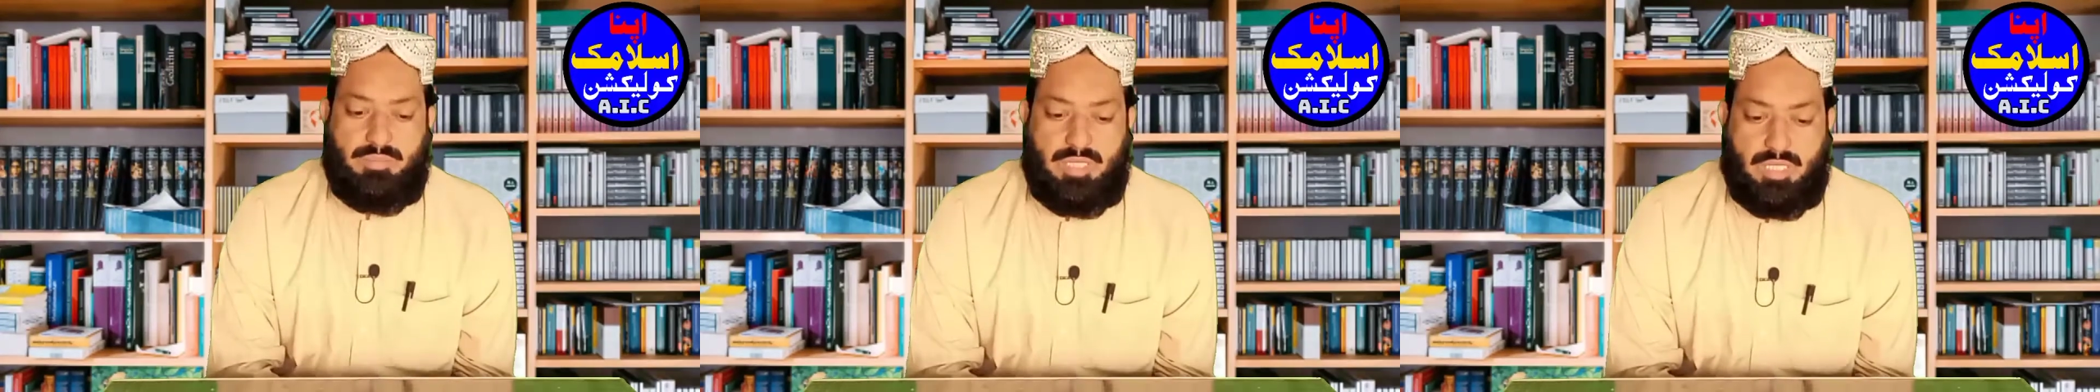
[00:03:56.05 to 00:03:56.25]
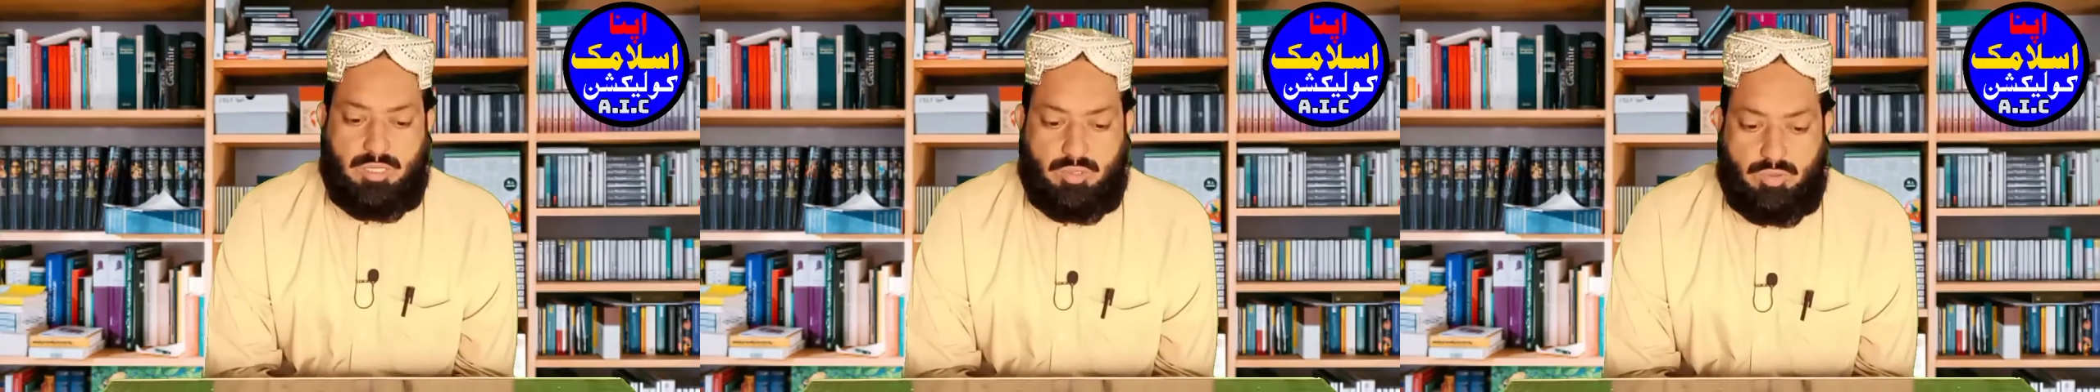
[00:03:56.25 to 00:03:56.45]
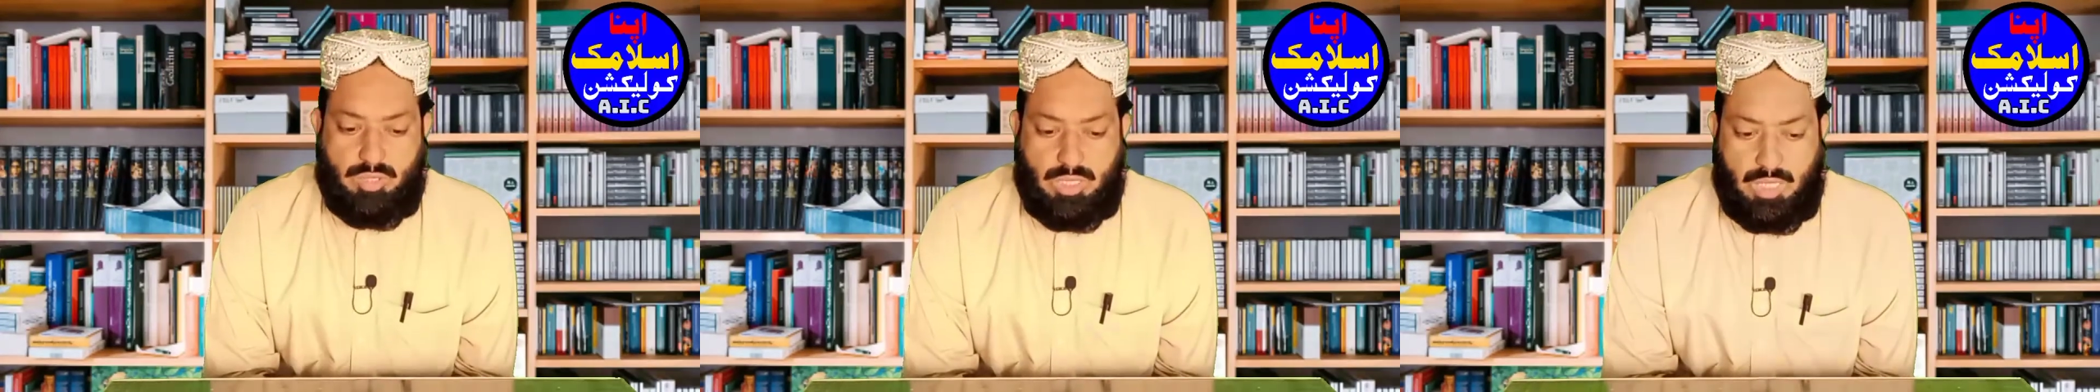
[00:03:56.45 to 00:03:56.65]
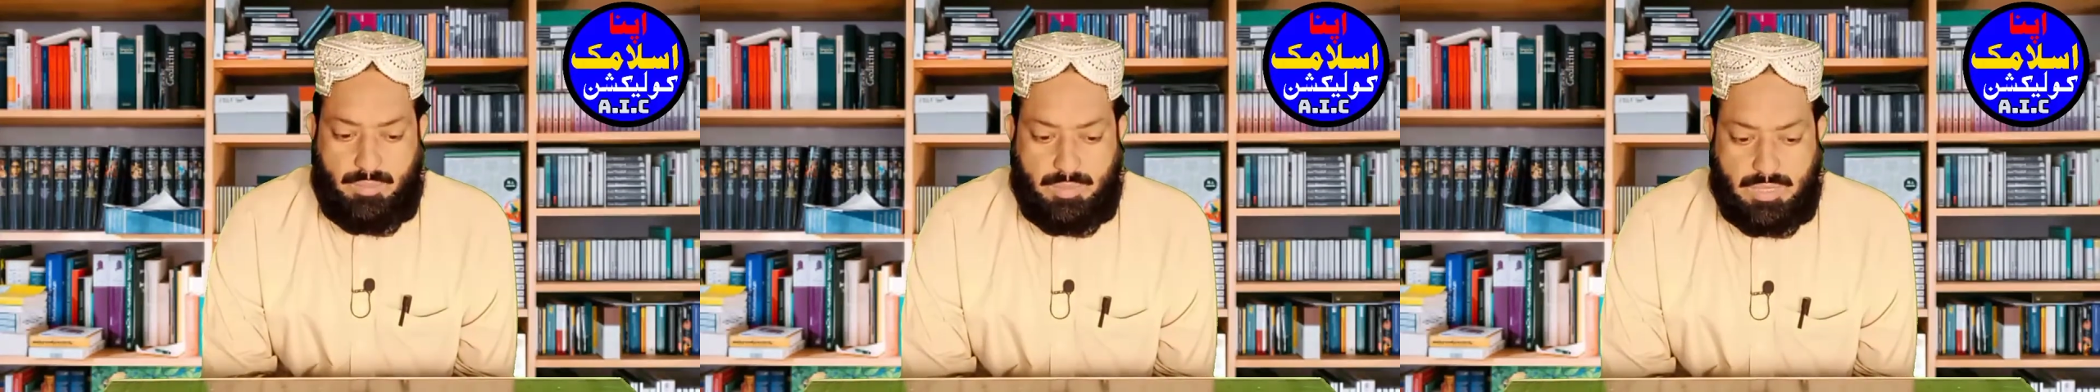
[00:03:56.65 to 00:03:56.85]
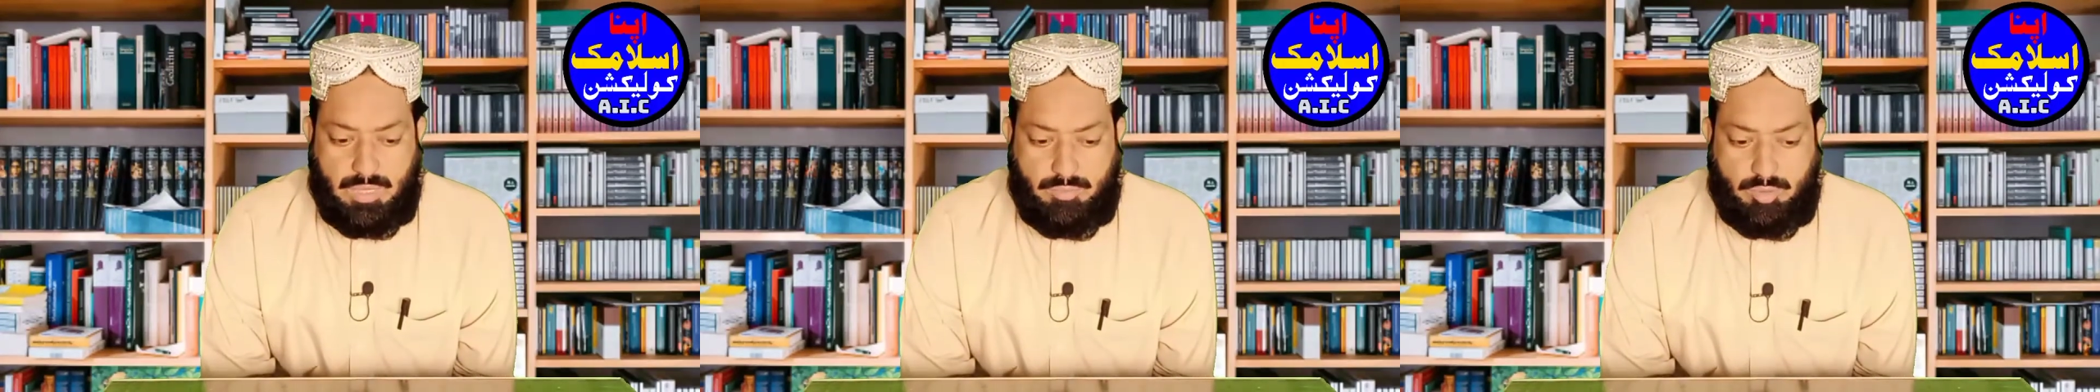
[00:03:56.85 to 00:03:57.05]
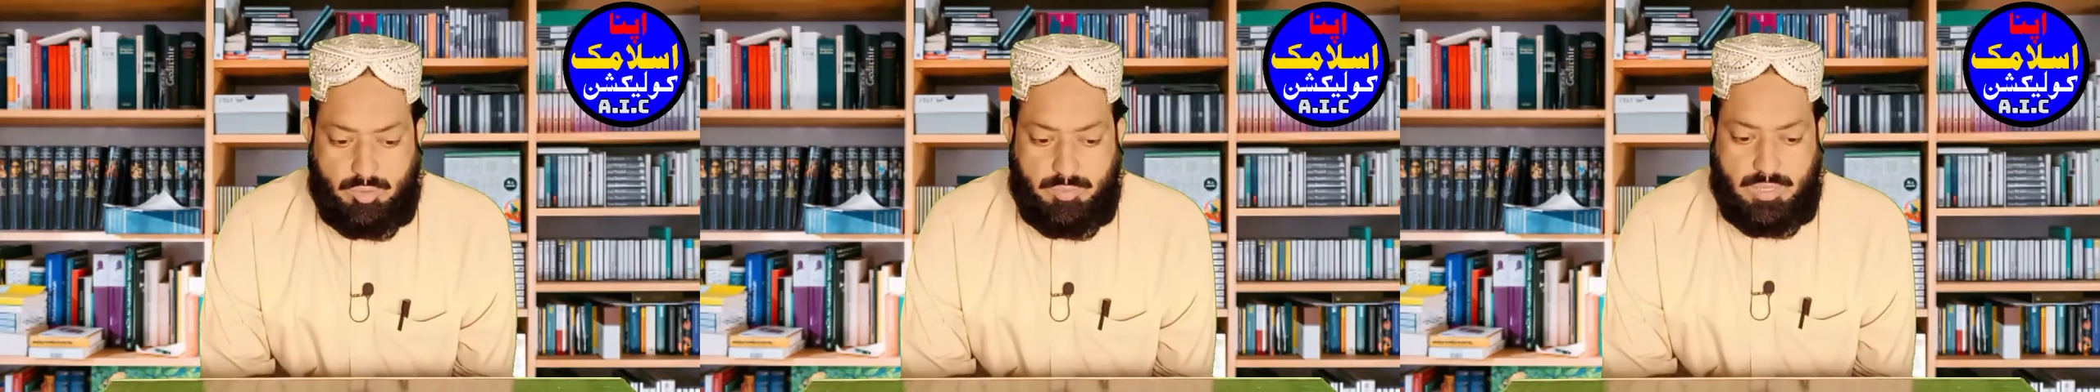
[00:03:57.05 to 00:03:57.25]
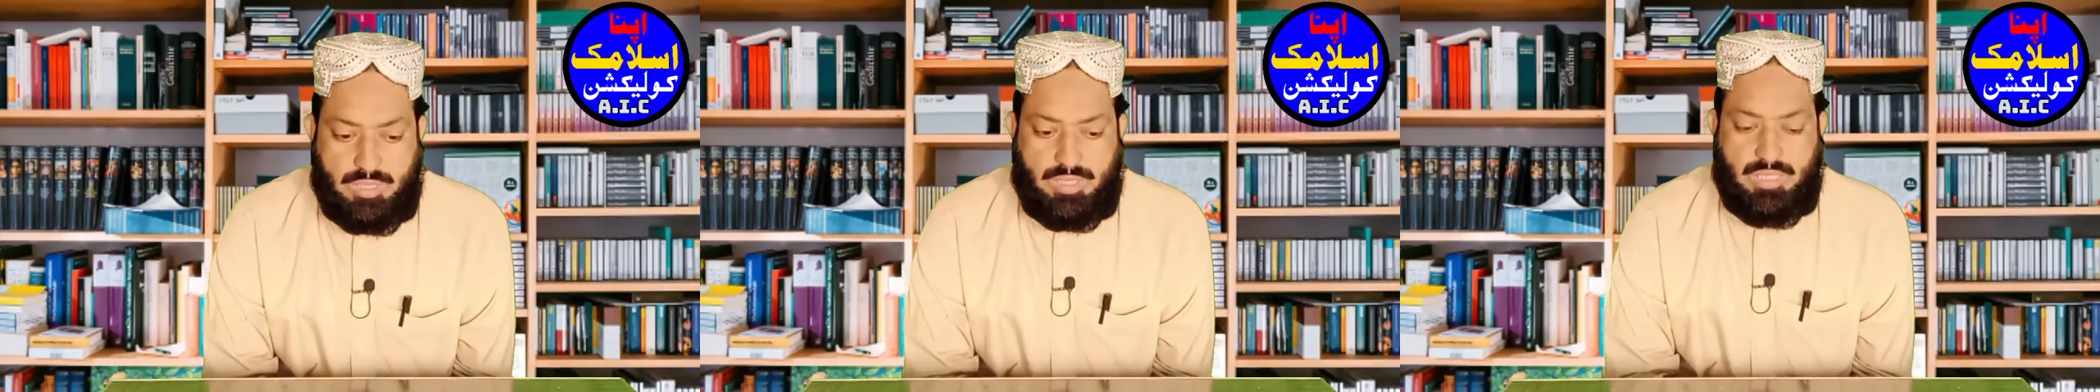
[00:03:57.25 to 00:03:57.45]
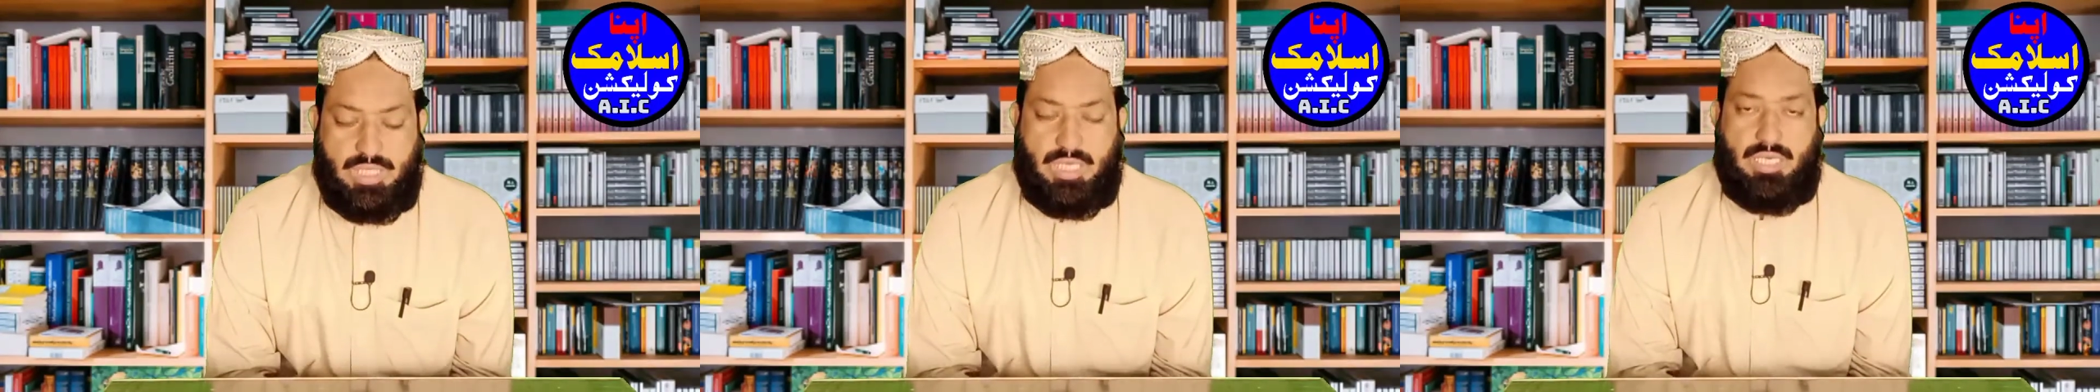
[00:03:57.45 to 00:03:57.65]
में अगर कोई अलामत आपको
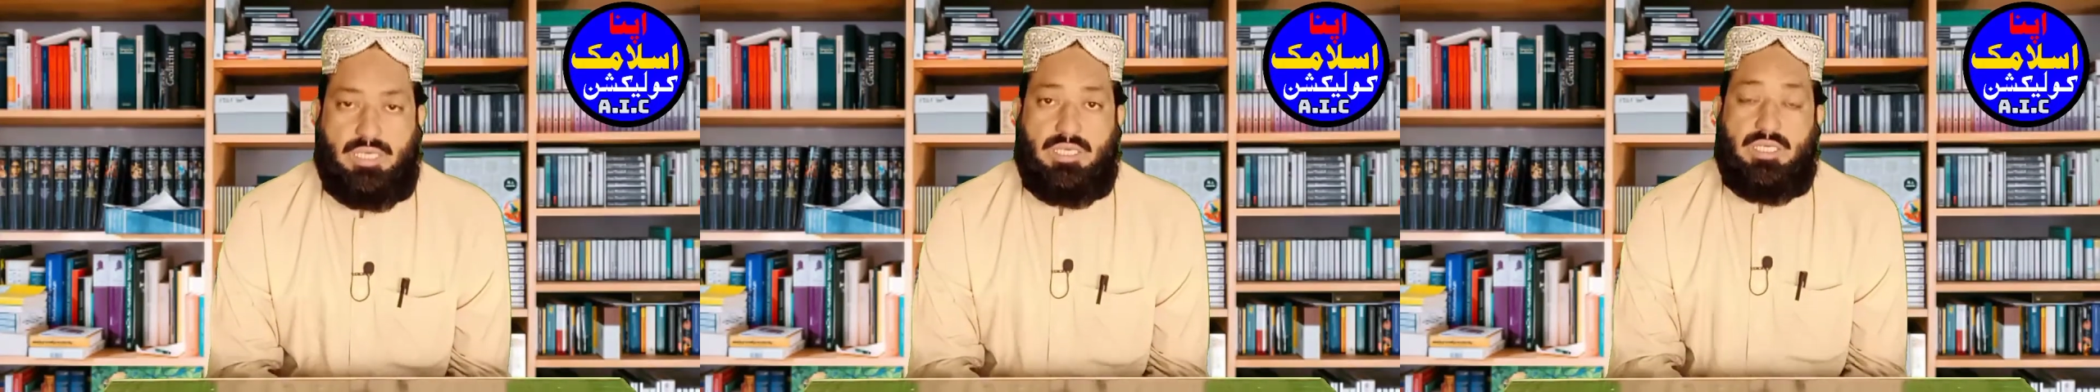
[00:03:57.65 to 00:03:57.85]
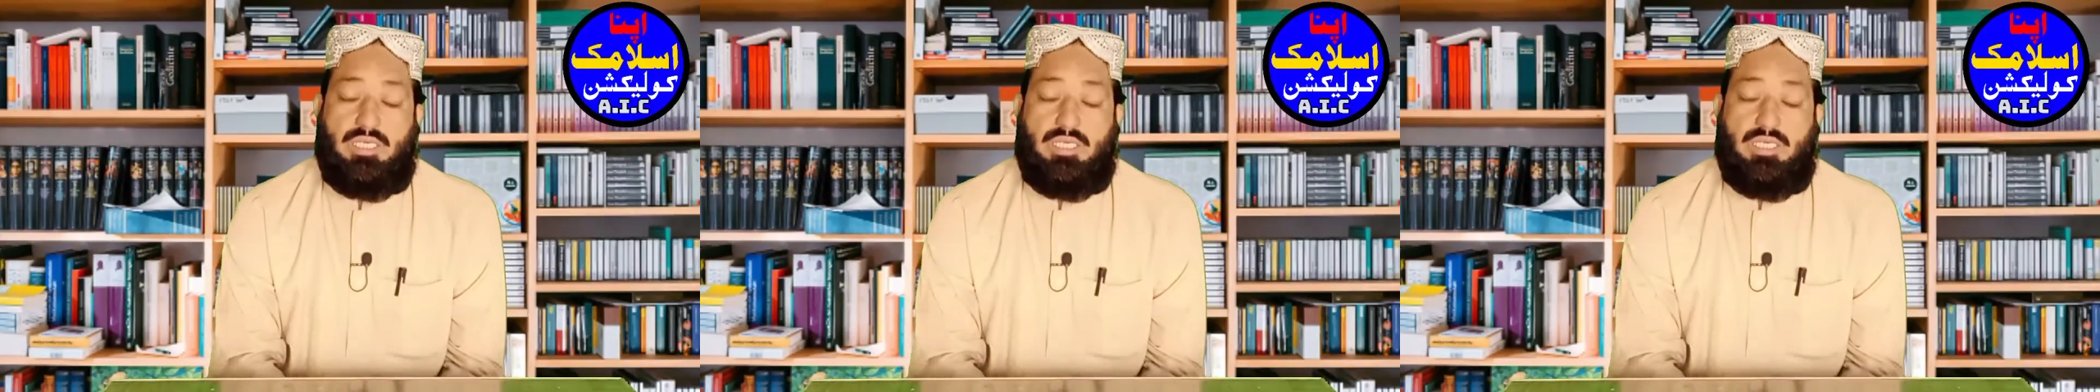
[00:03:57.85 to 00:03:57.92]
मिलती है